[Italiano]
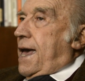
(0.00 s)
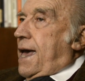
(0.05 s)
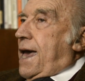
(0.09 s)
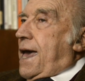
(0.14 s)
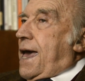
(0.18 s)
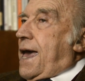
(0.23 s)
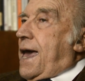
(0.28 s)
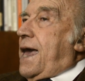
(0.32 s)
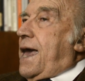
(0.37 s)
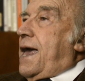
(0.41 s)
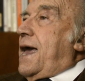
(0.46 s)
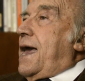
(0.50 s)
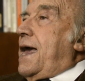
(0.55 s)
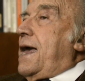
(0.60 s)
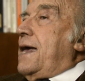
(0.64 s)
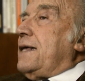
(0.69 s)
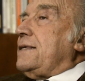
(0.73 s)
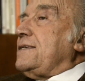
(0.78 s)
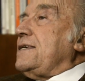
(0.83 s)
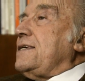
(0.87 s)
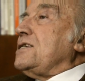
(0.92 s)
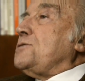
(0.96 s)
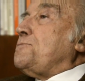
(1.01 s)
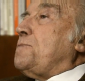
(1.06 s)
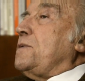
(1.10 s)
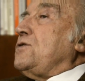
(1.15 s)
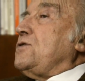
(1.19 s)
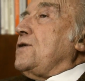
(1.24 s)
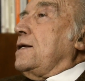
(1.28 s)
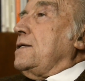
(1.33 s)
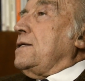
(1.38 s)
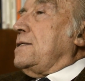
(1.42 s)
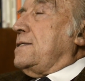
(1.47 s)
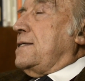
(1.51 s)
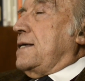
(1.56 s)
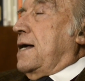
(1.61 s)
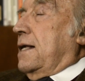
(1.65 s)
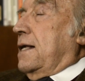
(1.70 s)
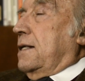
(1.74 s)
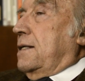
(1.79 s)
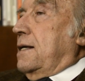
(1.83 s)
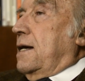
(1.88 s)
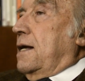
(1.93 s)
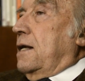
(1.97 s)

e, e, si è specializzata.